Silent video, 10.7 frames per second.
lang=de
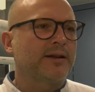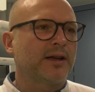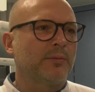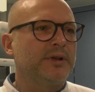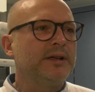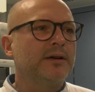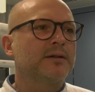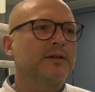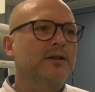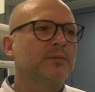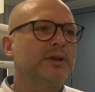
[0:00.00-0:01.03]
etabliert
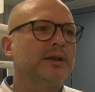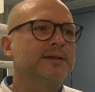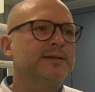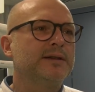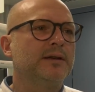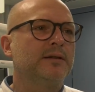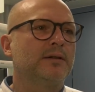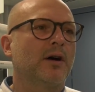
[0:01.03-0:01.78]
in der Medizin,